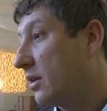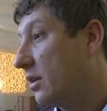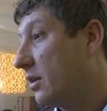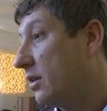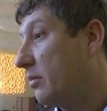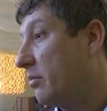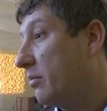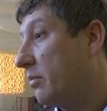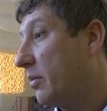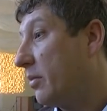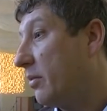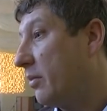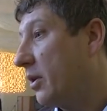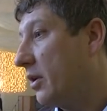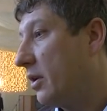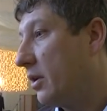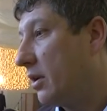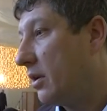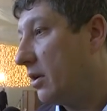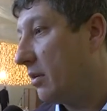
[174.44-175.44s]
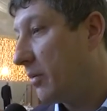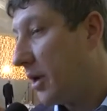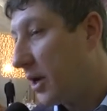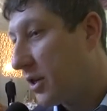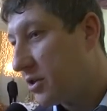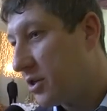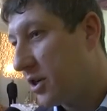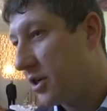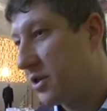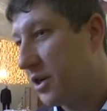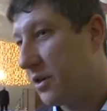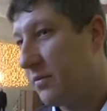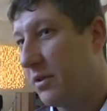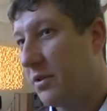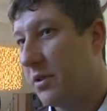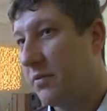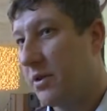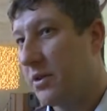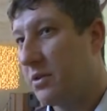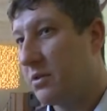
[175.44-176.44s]
e, barszczyk
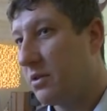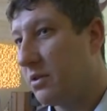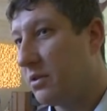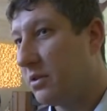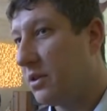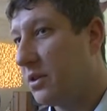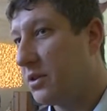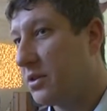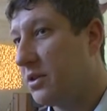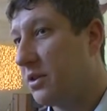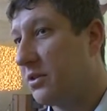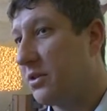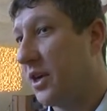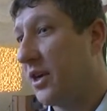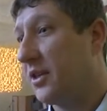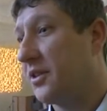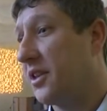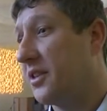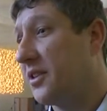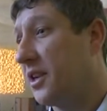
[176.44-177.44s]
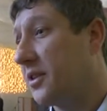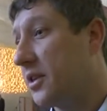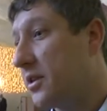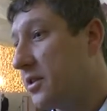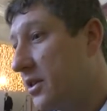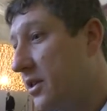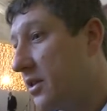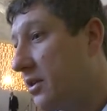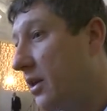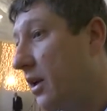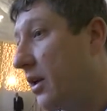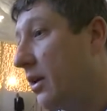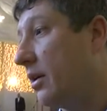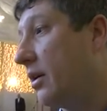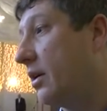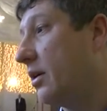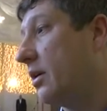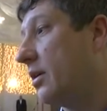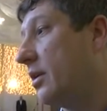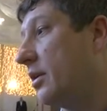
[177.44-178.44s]
czerwony, więc to, jest to tra,
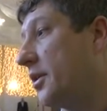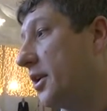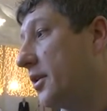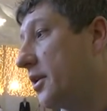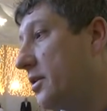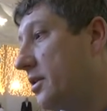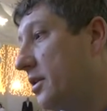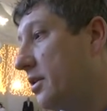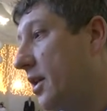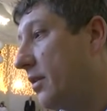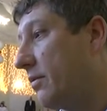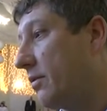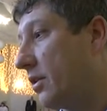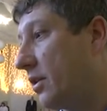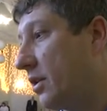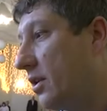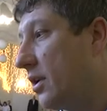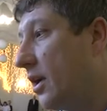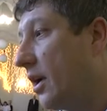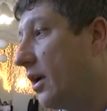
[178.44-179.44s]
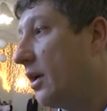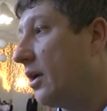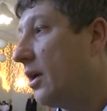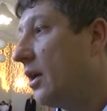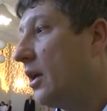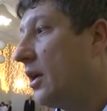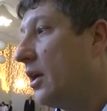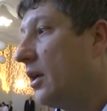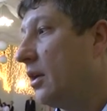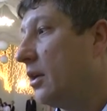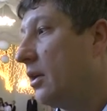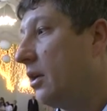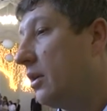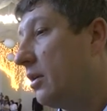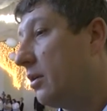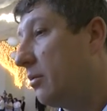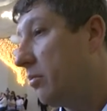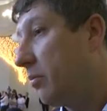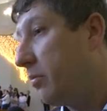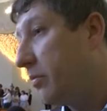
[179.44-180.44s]
tradycyjne, tradycyjna wigilia
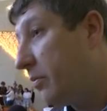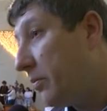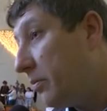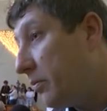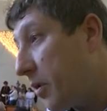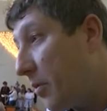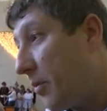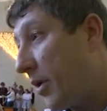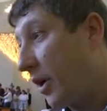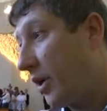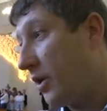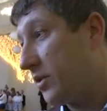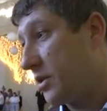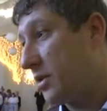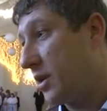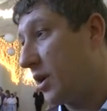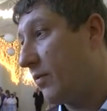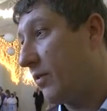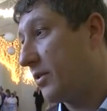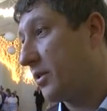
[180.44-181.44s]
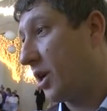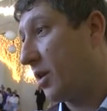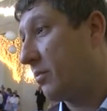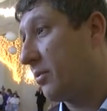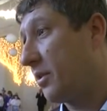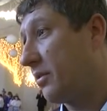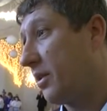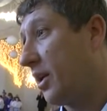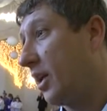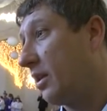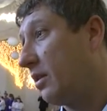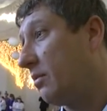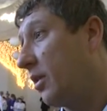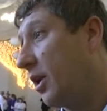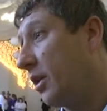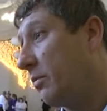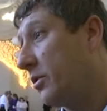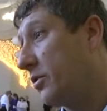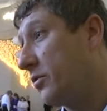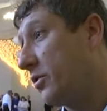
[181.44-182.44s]
y, pomagająca zachować taką
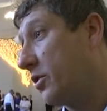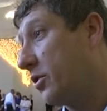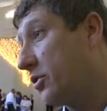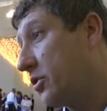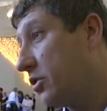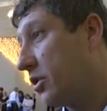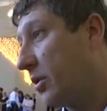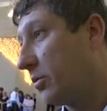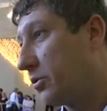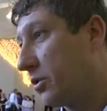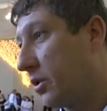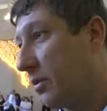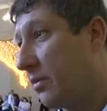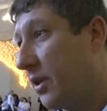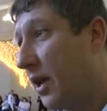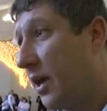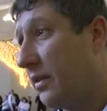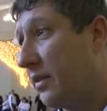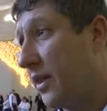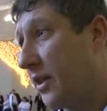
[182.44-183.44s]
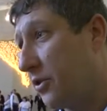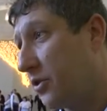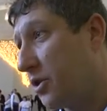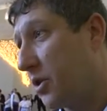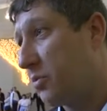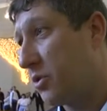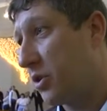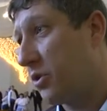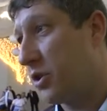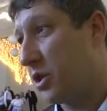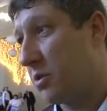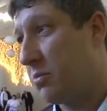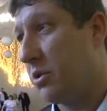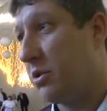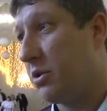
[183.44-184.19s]
atmosferę rodzinną, którą na, na co dzień przenosimy